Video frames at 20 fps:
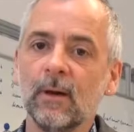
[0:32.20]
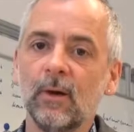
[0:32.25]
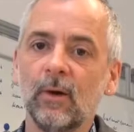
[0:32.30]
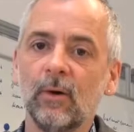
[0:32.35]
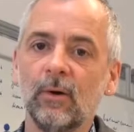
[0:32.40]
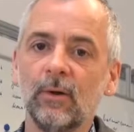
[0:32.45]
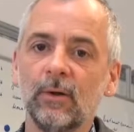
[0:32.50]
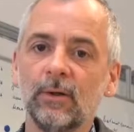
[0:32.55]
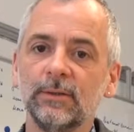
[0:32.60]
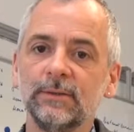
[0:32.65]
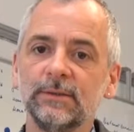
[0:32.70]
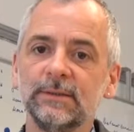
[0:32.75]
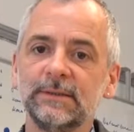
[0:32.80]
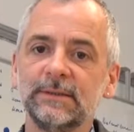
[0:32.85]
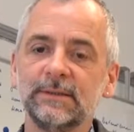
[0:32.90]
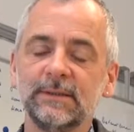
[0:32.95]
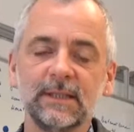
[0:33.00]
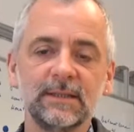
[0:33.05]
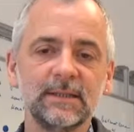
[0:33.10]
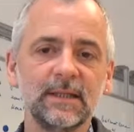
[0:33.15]

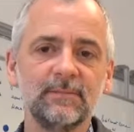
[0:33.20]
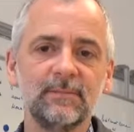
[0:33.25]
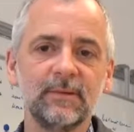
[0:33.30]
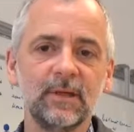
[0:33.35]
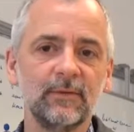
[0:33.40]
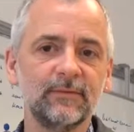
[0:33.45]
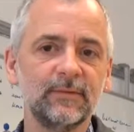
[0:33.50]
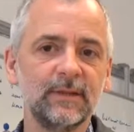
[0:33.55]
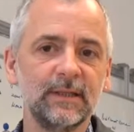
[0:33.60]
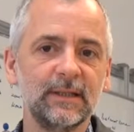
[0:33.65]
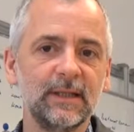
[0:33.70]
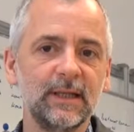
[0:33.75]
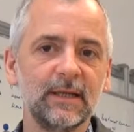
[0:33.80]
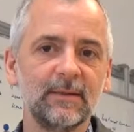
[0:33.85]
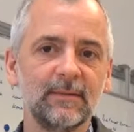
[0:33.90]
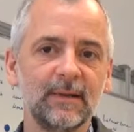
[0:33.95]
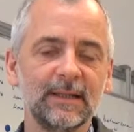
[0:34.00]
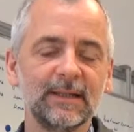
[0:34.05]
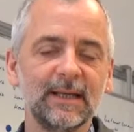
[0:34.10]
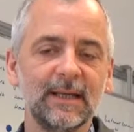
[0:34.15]
Und das hat mich auf die Idee
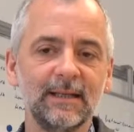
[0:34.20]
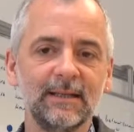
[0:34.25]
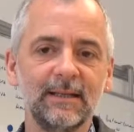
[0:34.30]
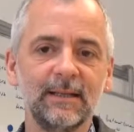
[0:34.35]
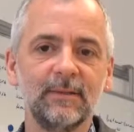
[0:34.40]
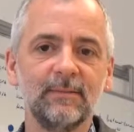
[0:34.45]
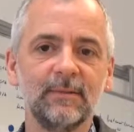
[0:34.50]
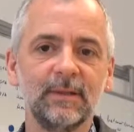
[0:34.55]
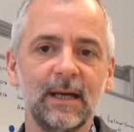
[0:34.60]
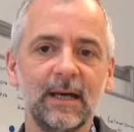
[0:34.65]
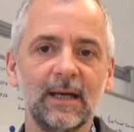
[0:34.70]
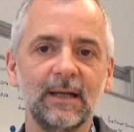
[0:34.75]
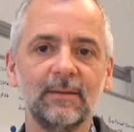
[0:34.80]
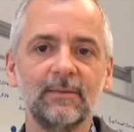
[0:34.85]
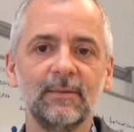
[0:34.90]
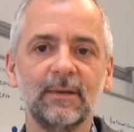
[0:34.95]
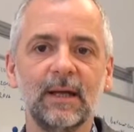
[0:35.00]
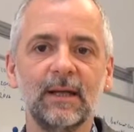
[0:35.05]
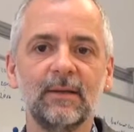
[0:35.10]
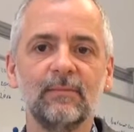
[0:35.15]
gebracht, endlich mit
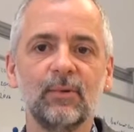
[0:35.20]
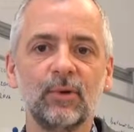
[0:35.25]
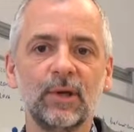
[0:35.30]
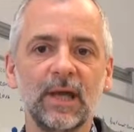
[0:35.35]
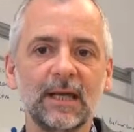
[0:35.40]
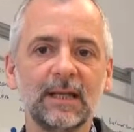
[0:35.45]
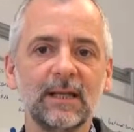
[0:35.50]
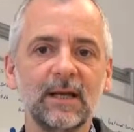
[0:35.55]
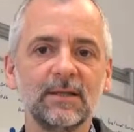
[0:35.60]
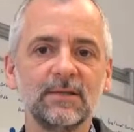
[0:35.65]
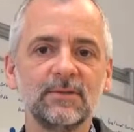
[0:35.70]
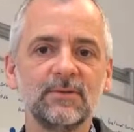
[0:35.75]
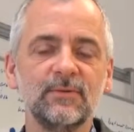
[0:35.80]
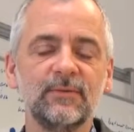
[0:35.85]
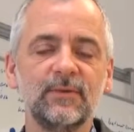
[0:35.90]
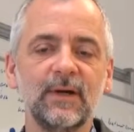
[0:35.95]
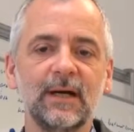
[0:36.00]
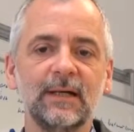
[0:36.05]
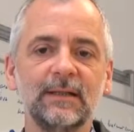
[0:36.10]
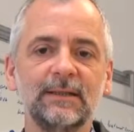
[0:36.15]
einem kleinen Projekt
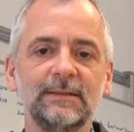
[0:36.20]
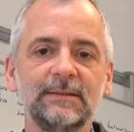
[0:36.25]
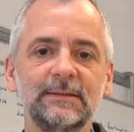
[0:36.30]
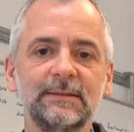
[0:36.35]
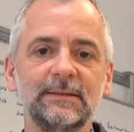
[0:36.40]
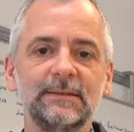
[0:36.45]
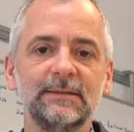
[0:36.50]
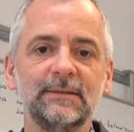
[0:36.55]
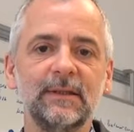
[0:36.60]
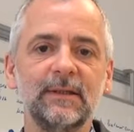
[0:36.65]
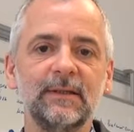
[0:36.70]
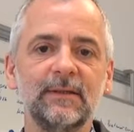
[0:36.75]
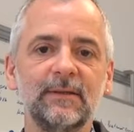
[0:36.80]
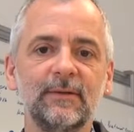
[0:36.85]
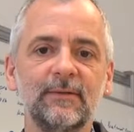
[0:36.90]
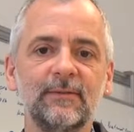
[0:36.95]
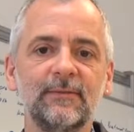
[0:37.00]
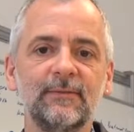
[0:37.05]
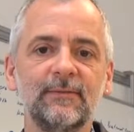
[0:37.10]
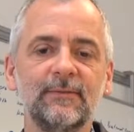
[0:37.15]
anzufangen,
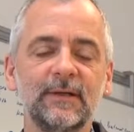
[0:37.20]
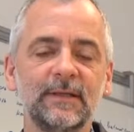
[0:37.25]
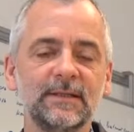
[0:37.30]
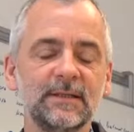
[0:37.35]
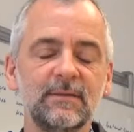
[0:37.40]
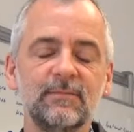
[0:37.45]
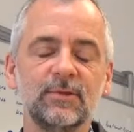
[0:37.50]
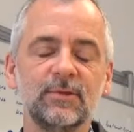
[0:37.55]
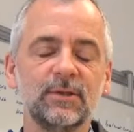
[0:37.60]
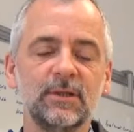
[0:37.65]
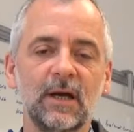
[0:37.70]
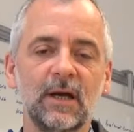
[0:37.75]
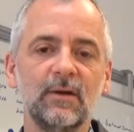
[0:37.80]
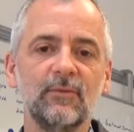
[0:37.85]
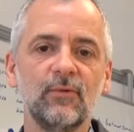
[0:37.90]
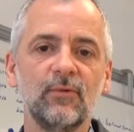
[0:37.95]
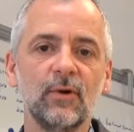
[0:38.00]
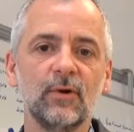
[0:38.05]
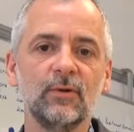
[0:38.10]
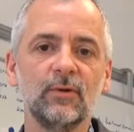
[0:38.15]
äh, was ich mir schon lange
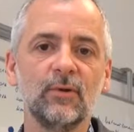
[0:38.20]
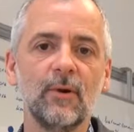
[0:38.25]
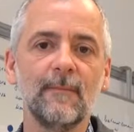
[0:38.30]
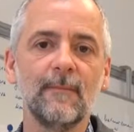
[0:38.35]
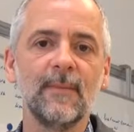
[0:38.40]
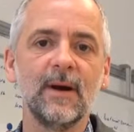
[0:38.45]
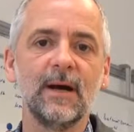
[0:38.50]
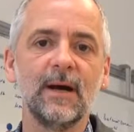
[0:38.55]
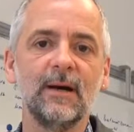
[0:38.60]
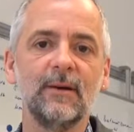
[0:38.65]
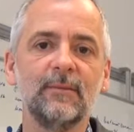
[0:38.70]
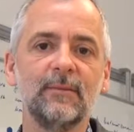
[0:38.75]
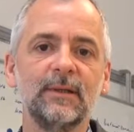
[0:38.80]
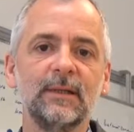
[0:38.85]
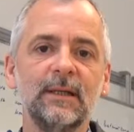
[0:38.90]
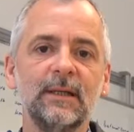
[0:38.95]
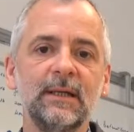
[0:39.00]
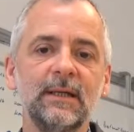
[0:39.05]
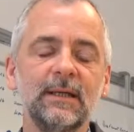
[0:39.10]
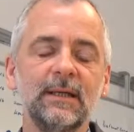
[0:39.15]
vorgenommen habe,
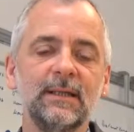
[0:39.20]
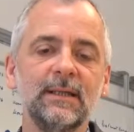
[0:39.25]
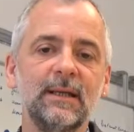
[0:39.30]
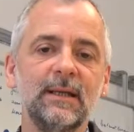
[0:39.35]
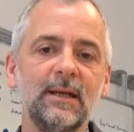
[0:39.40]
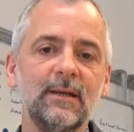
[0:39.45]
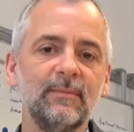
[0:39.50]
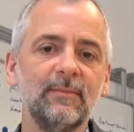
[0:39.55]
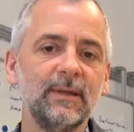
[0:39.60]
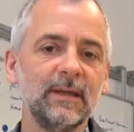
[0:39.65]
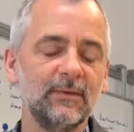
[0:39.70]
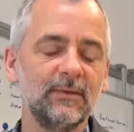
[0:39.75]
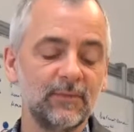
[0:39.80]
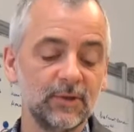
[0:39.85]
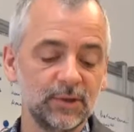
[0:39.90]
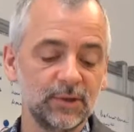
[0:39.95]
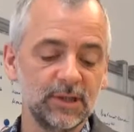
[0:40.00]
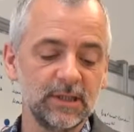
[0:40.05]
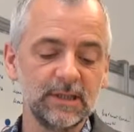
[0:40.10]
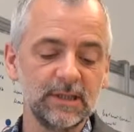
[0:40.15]
nämlich
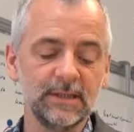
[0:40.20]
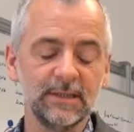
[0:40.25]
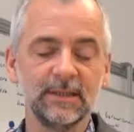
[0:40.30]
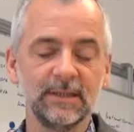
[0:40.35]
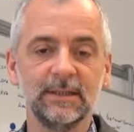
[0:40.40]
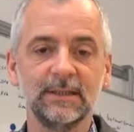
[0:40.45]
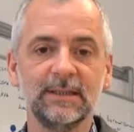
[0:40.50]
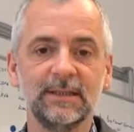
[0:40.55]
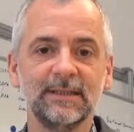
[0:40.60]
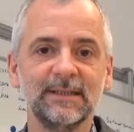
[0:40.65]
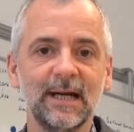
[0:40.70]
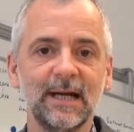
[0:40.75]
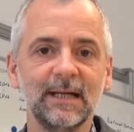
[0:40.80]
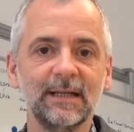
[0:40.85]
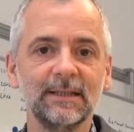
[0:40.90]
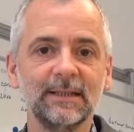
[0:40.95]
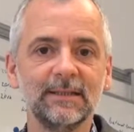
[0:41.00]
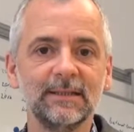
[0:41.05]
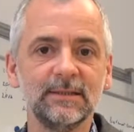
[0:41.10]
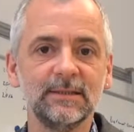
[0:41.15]
verschiedene
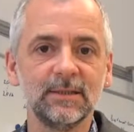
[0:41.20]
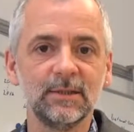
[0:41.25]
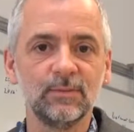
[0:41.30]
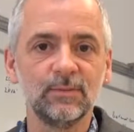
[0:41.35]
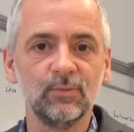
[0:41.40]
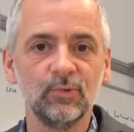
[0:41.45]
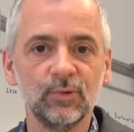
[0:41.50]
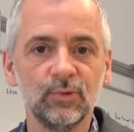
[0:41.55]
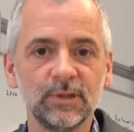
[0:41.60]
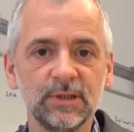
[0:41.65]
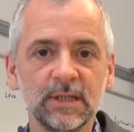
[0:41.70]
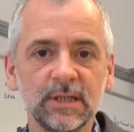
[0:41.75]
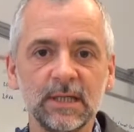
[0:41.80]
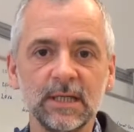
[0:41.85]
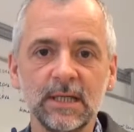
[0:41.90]
Gedanken dieses Buchs